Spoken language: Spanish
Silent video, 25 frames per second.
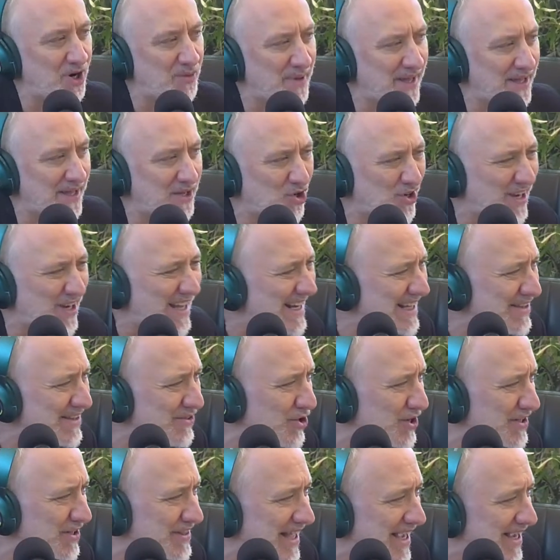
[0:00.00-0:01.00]
él me dijo, qué
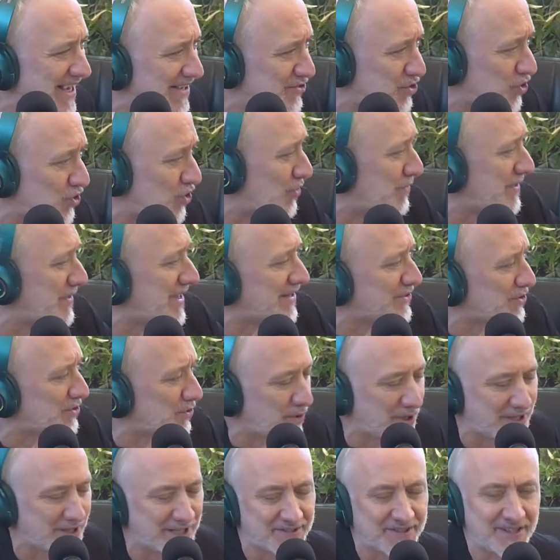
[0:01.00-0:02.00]
lindo que está esto. Lo vi dando
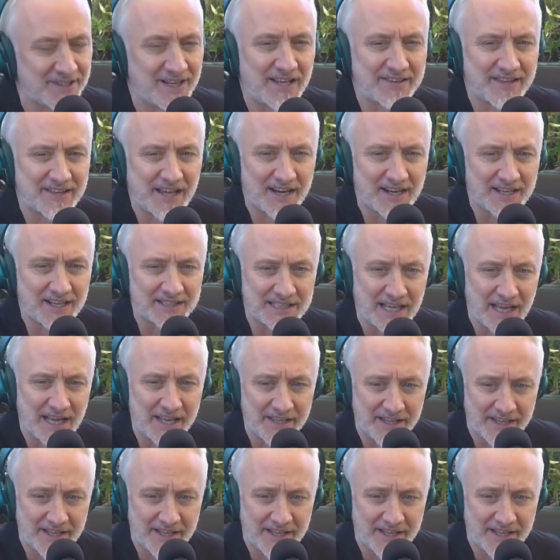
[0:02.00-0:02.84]
vueltas en la terraza y